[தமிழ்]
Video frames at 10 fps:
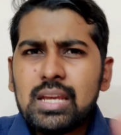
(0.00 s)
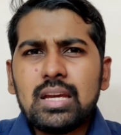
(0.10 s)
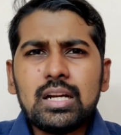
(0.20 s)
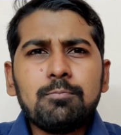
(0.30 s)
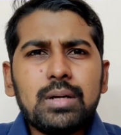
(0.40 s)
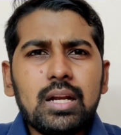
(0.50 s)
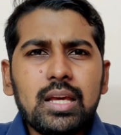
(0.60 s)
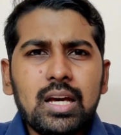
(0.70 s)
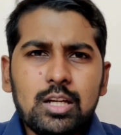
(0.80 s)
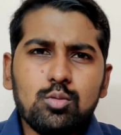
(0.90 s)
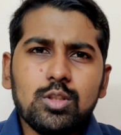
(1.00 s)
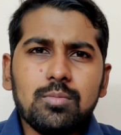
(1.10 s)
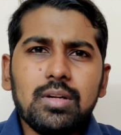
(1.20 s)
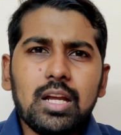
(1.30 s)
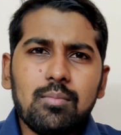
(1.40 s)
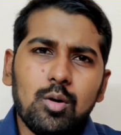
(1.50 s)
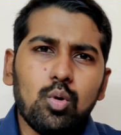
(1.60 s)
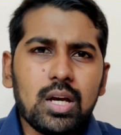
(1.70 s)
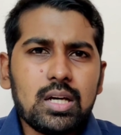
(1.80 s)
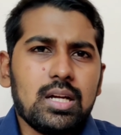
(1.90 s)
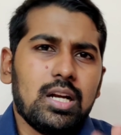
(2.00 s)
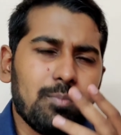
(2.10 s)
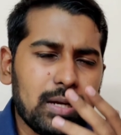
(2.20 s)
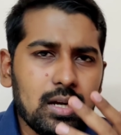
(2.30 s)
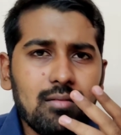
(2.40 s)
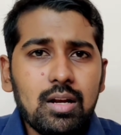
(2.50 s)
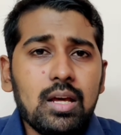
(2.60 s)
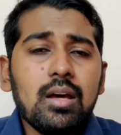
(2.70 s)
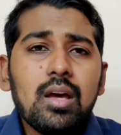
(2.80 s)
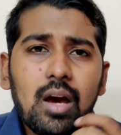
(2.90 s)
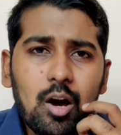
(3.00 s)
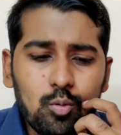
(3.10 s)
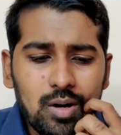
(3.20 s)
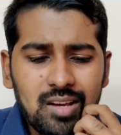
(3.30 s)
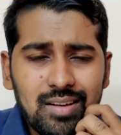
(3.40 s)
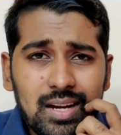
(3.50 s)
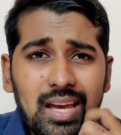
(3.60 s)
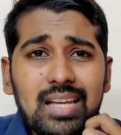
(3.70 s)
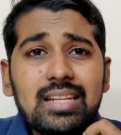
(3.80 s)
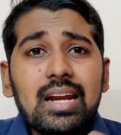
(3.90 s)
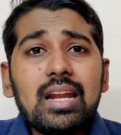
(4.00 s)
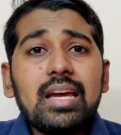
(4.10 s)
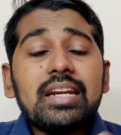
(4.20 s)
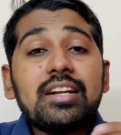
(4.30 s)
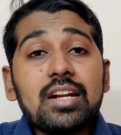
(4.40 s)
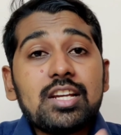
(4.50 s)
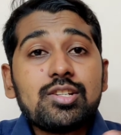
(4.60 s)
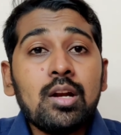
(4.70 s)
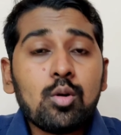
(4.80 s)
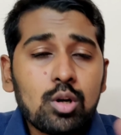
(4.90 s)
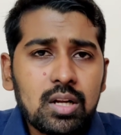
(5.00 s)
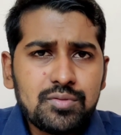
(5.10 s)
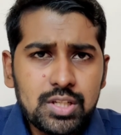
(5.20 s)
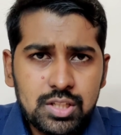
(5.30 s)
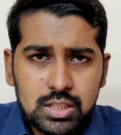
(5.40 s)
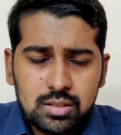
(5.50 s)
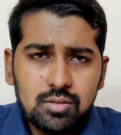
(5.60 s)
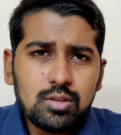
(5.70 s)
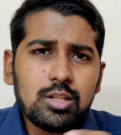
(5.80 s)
பெரிய இழப்பு இல்லையா அது மட்டும் இல்லாமல் உலக அரங்கில் பெரிய லெவலில் அவமானம் வேற அதனால இன்டர்நேஷ்னல் கோர்ட் ஆஃப் ஜஸ்டிஸ்க்கு